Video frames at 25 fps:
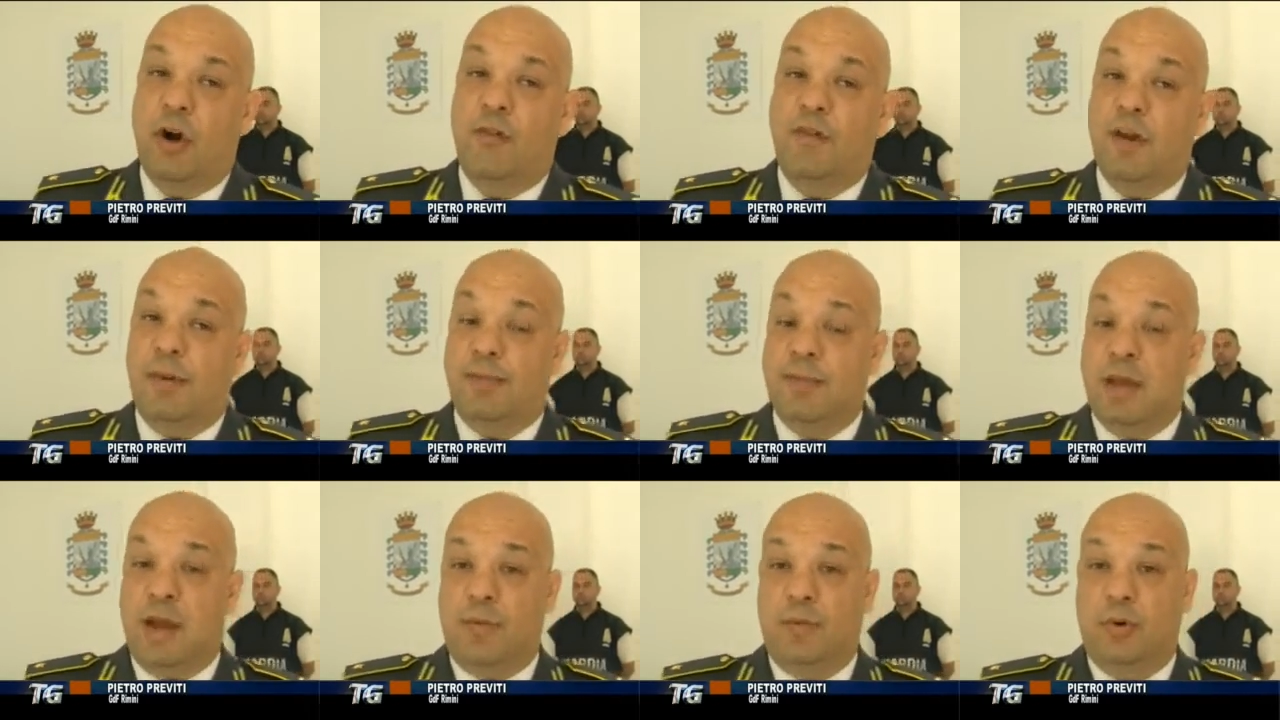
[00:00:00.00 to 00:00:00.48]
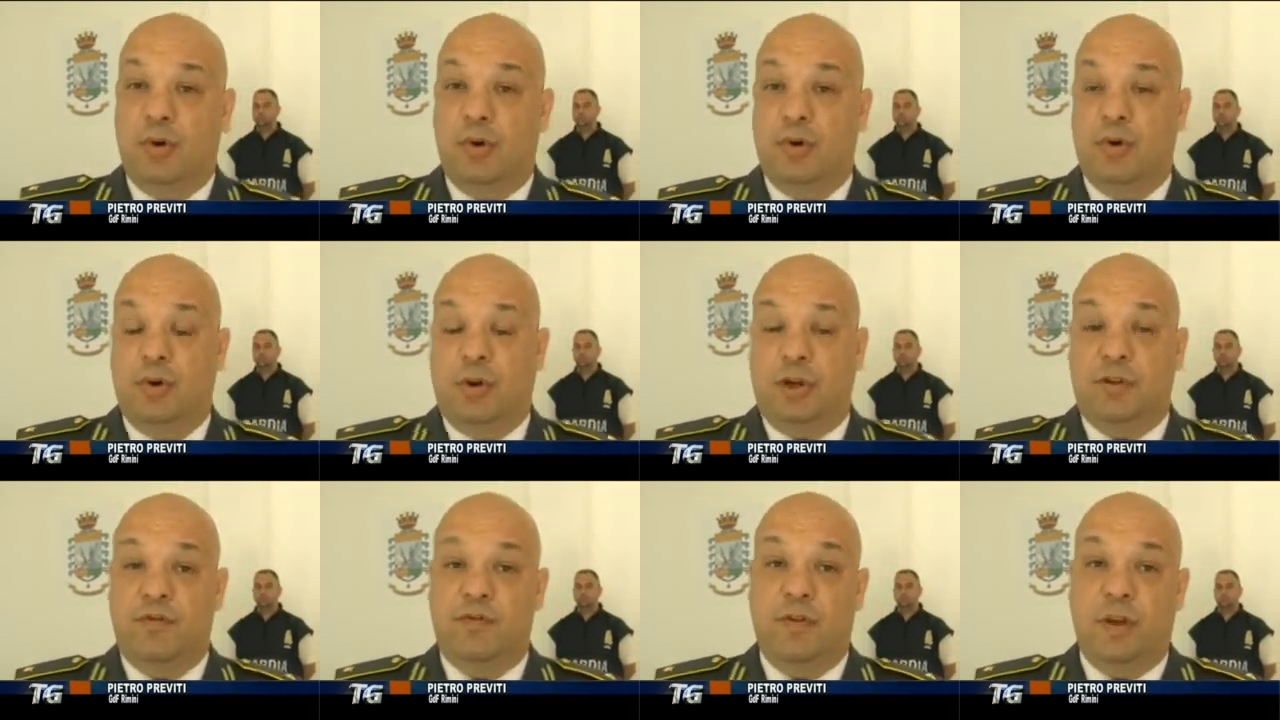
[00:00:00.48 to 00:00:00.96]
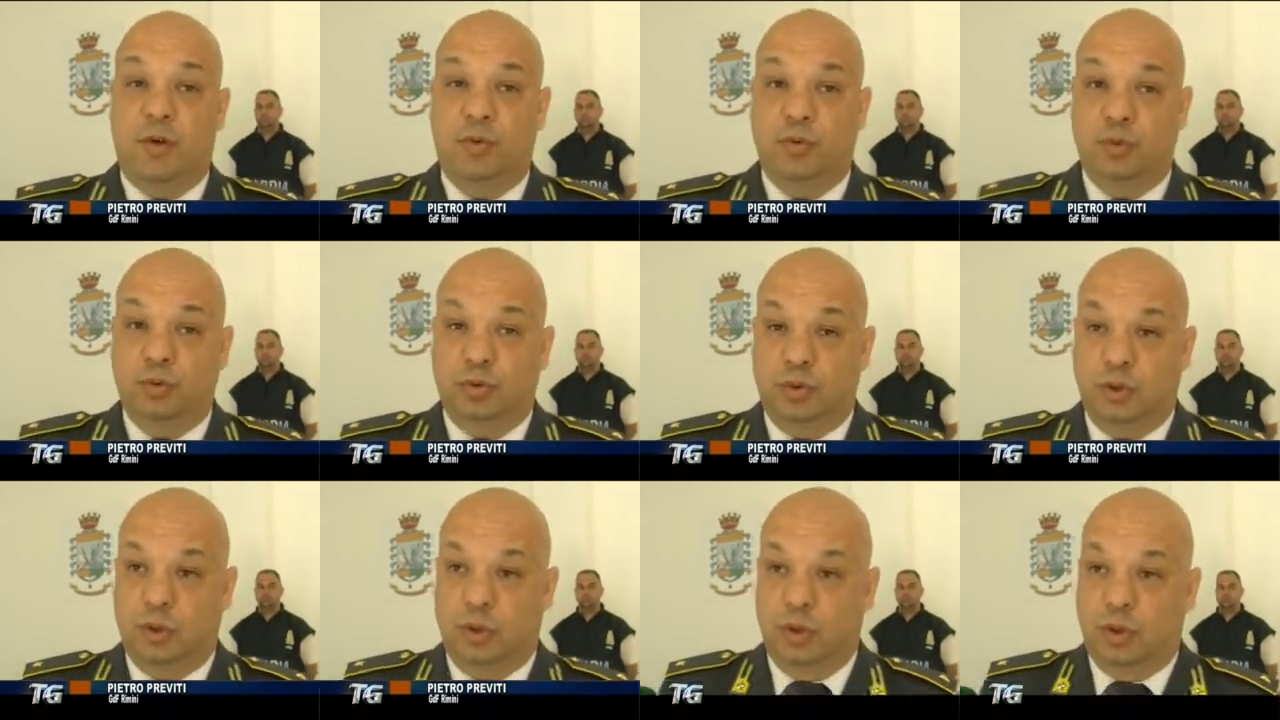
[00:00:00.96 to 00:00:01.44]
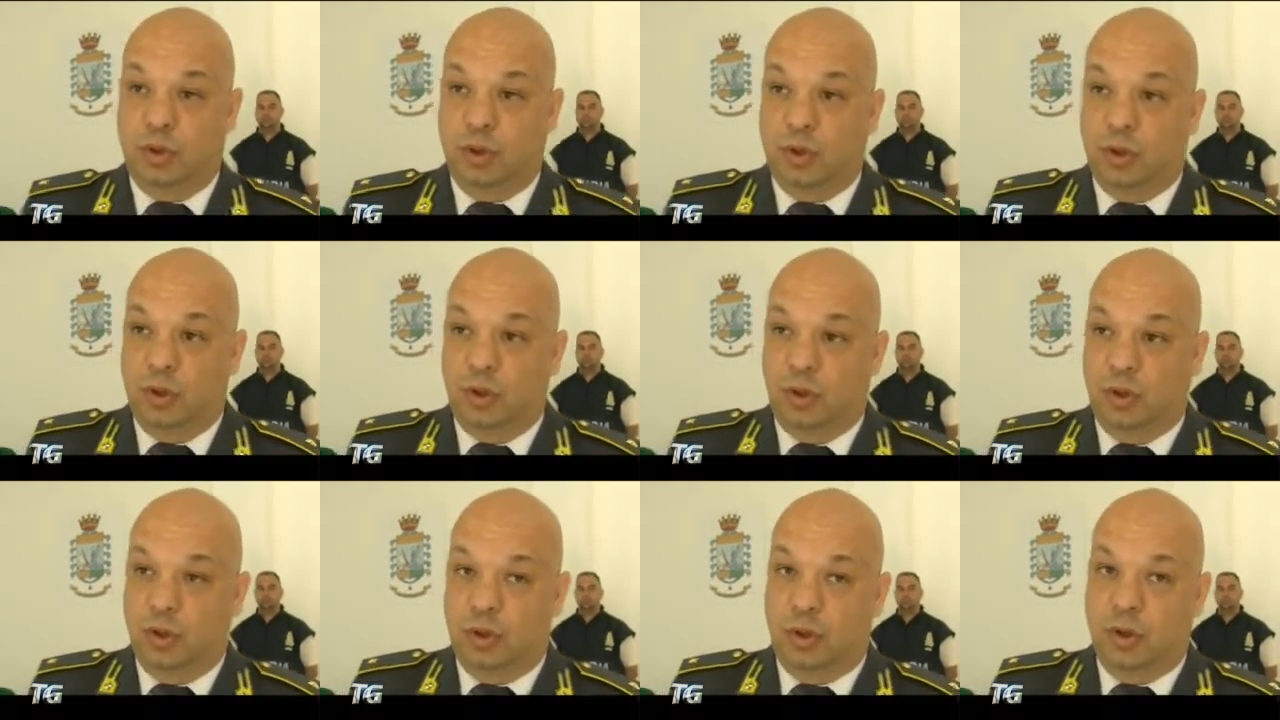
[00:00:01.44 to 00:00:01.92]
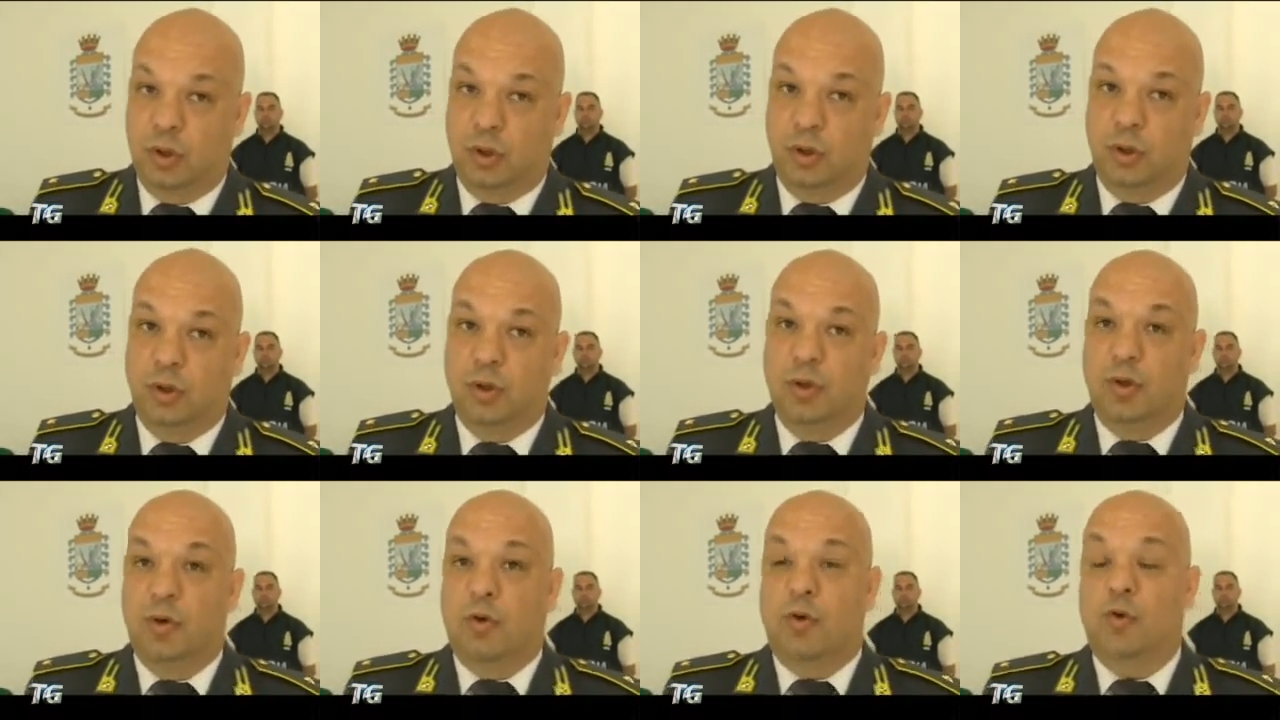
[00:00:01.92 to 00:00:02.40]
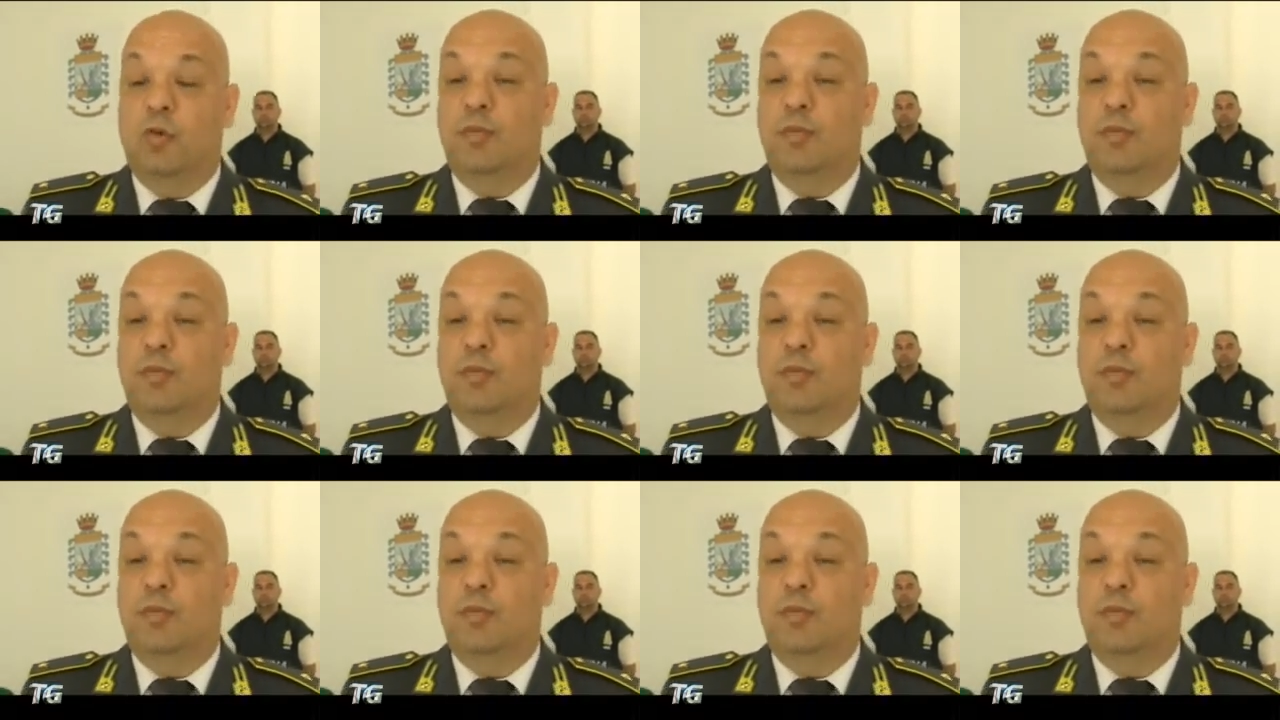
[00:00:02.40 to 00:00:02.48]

dove abbiamo rinvenuto